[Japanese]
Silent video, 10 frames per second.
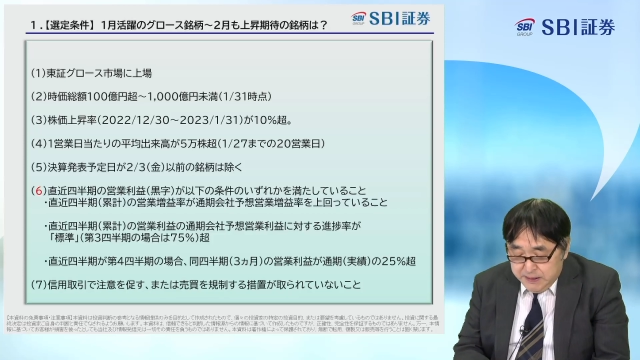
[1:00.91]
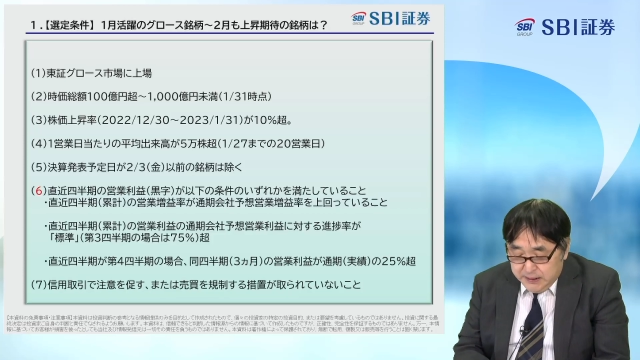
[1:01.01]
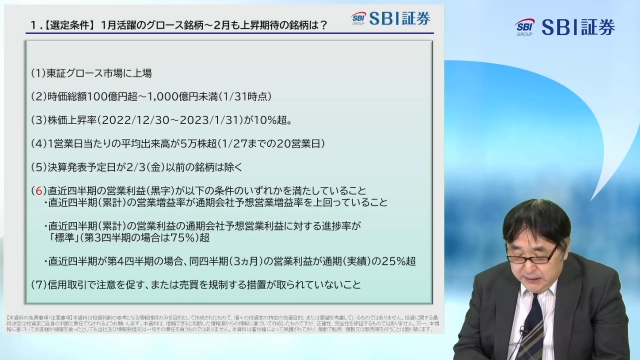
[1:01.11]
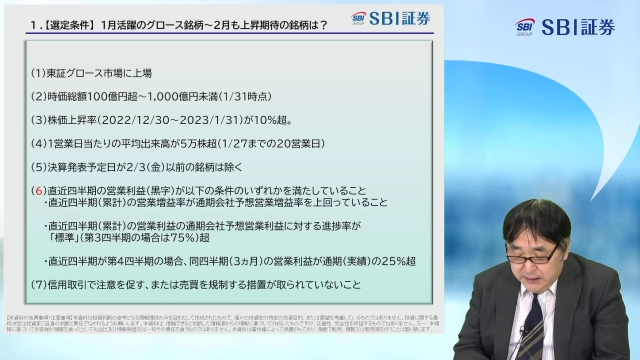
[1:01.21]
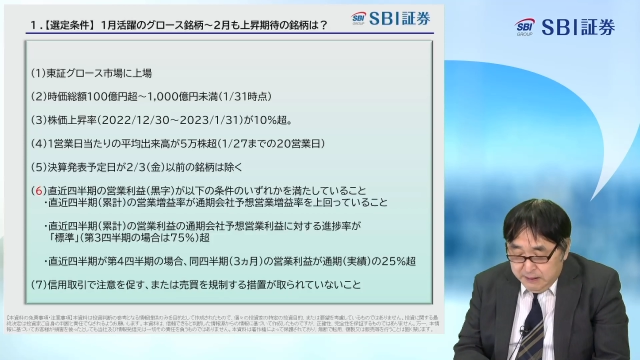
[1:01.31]
銘
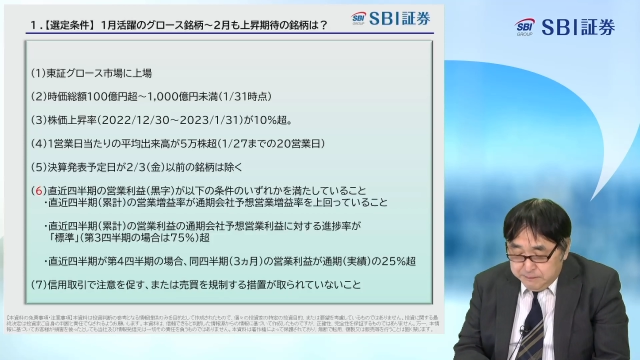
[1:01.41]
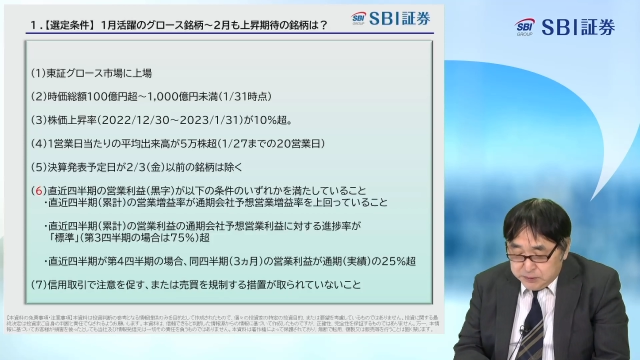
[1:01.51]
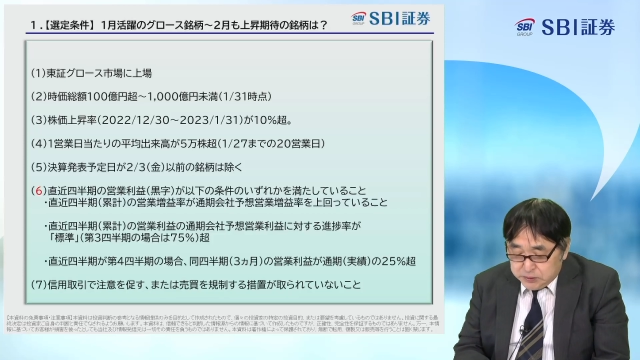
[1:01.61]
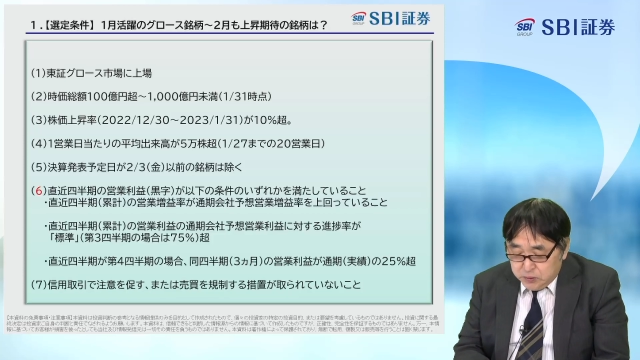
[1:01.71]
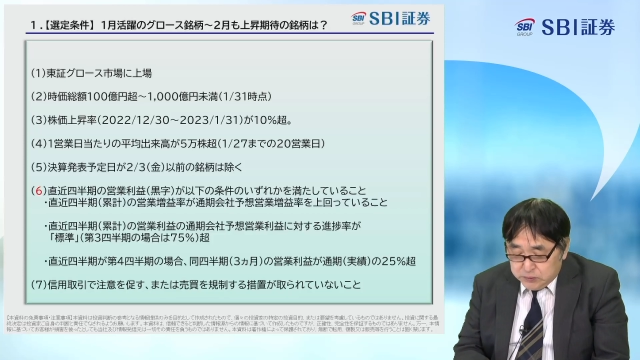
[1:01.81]
柄が
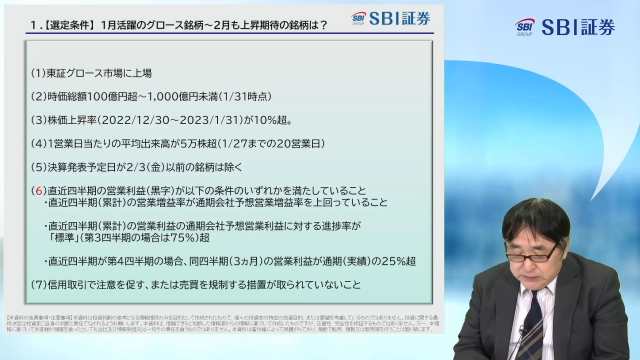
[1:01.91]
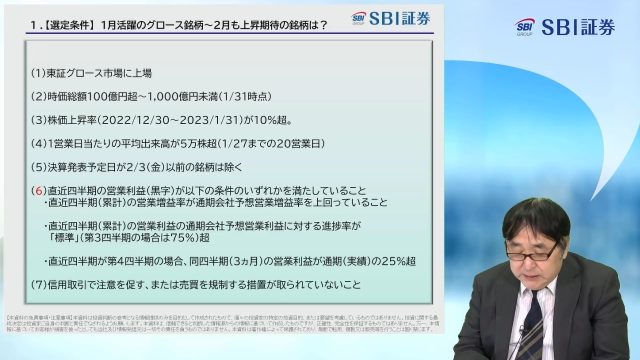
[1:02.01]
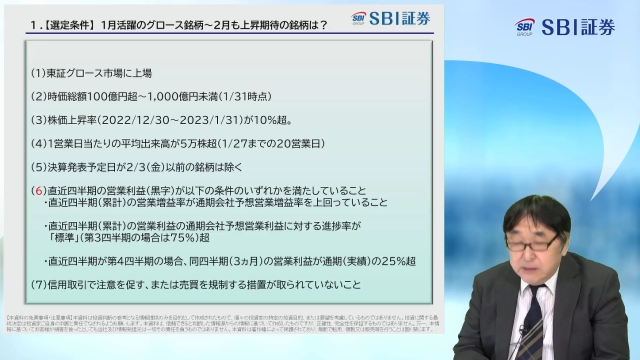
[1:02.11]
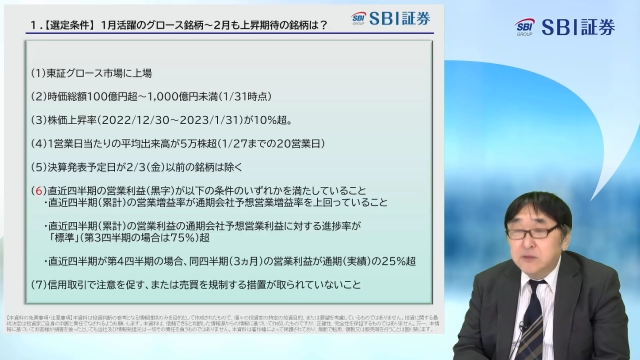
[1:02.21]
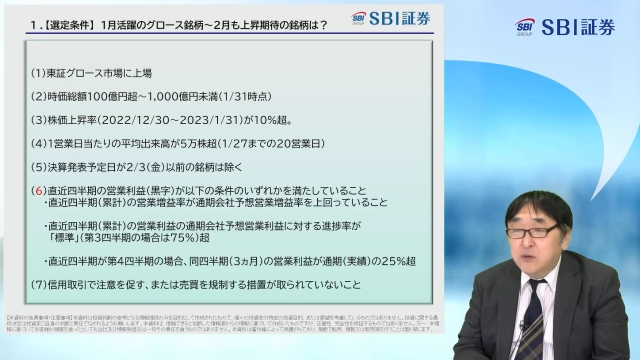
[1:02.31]
物色さ
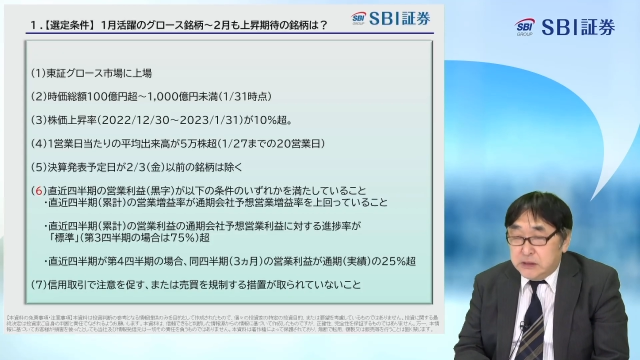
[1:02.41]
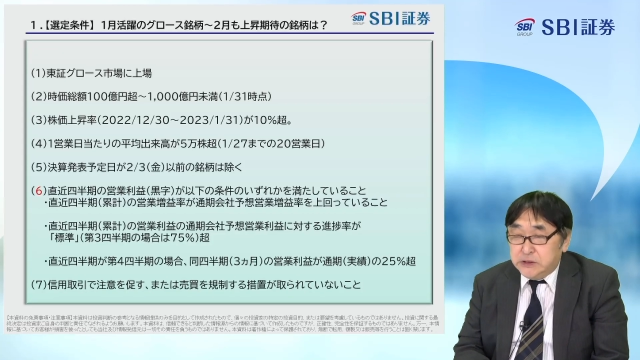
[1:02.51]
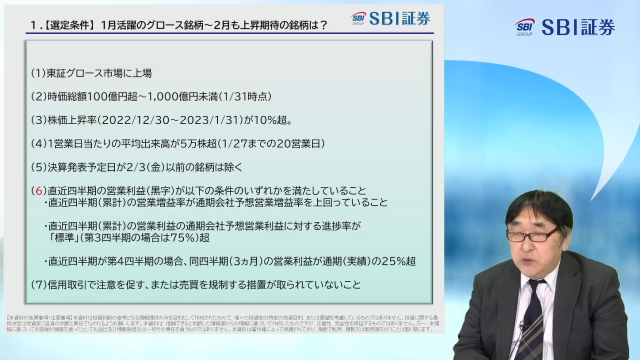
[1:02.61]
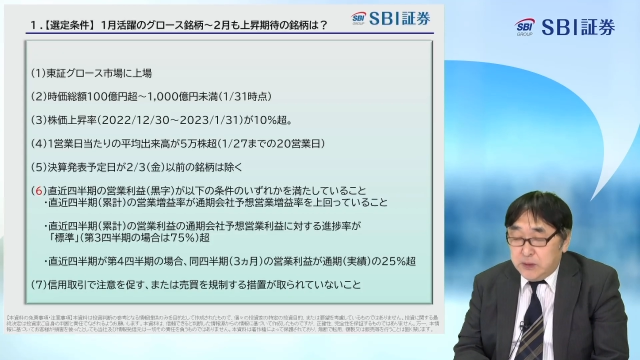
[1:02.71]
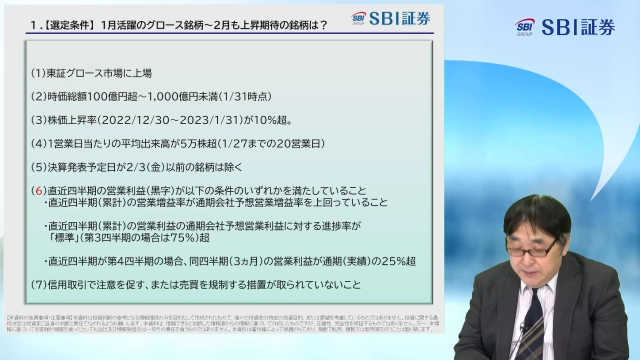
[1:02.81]
れるので
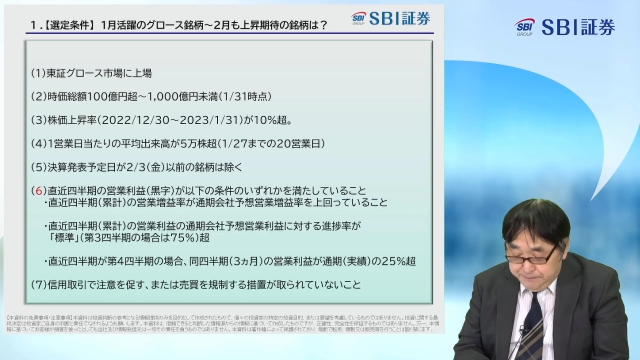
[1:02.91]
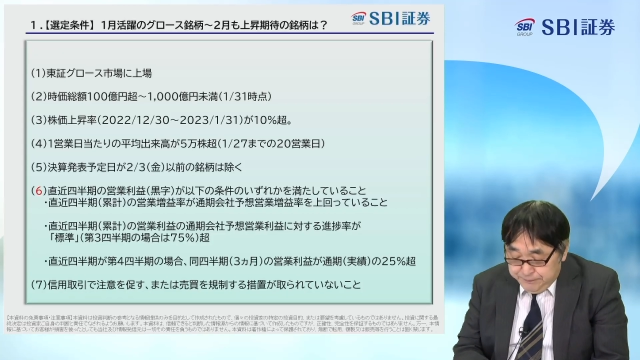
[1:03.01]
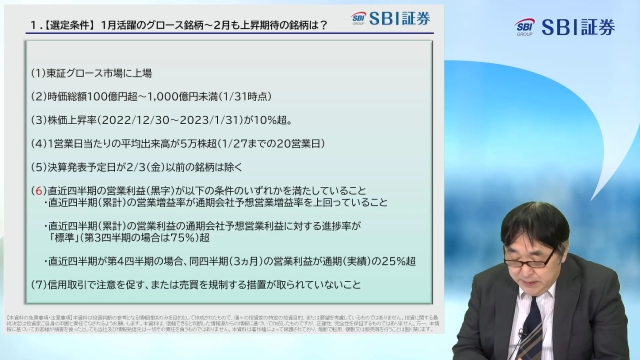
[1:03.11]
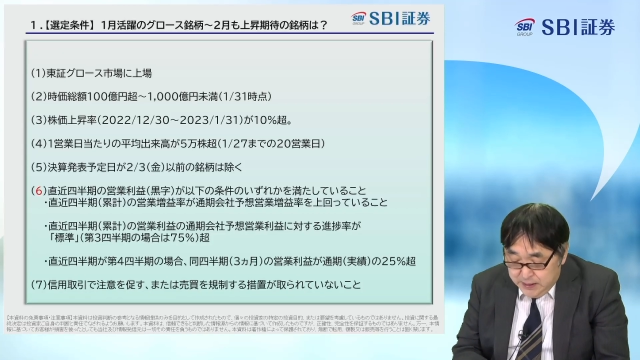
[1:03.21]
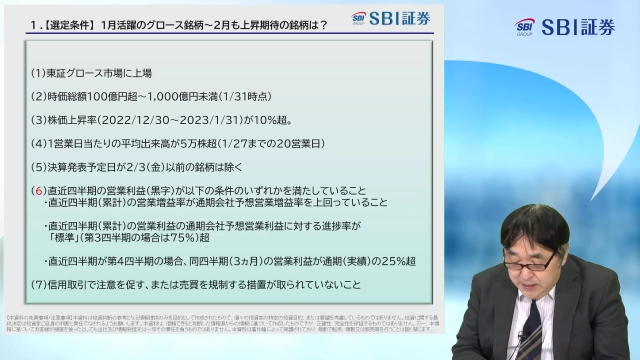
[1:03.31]
しょうか。
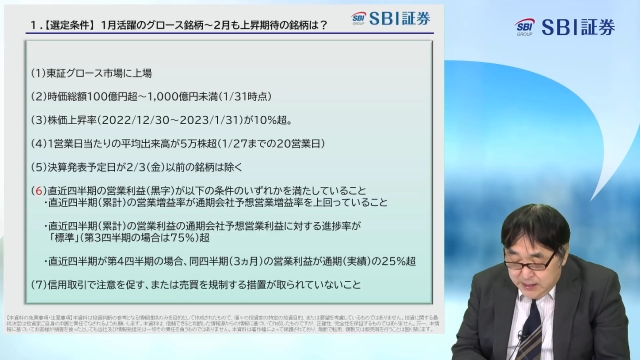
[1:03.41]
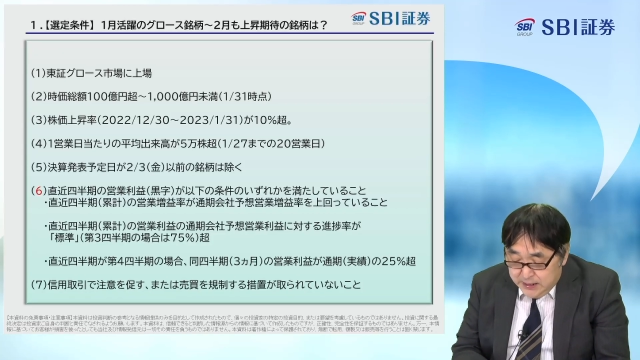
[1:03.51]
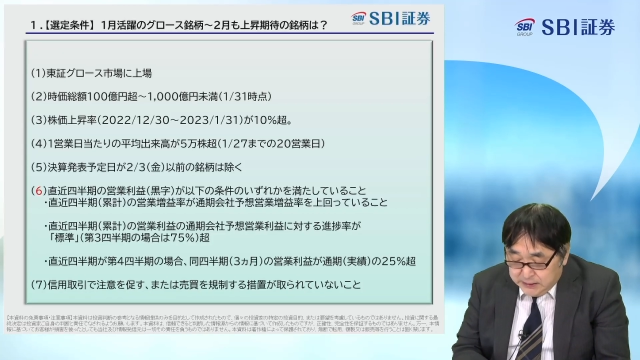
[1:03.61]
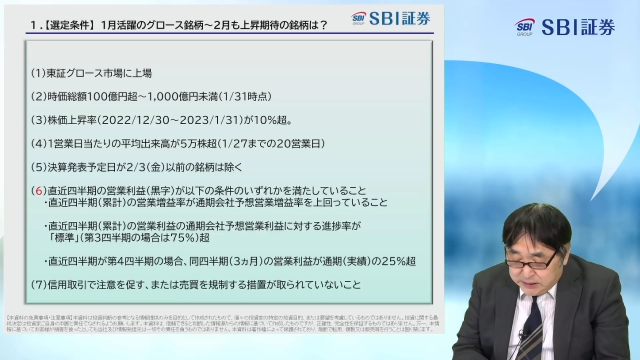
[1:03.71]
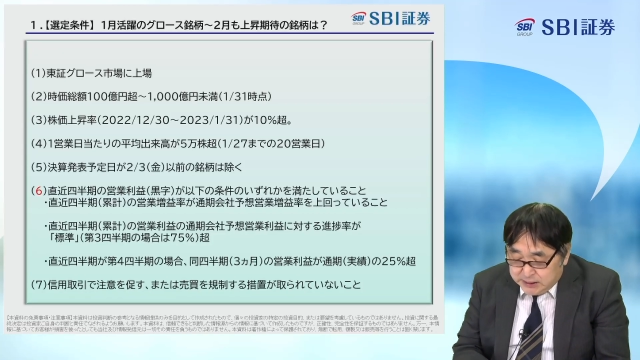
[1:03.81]

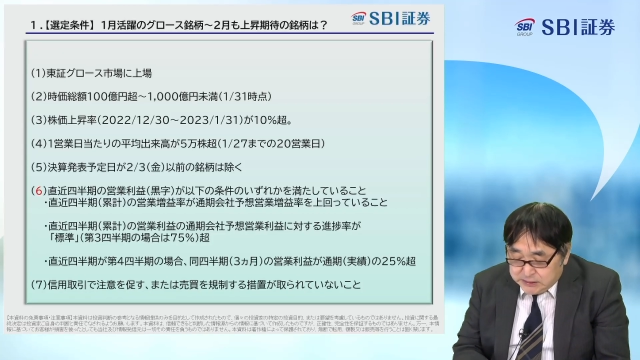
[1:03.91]
いちが